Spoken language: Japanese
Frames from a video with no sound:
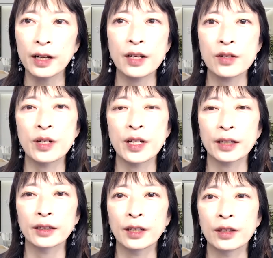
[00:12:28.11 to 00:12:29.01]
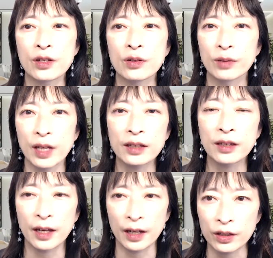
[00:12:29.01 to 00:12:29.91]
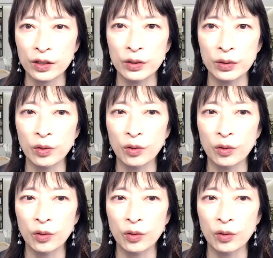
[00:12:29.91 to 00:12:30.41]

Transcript: からそれやったんですよねって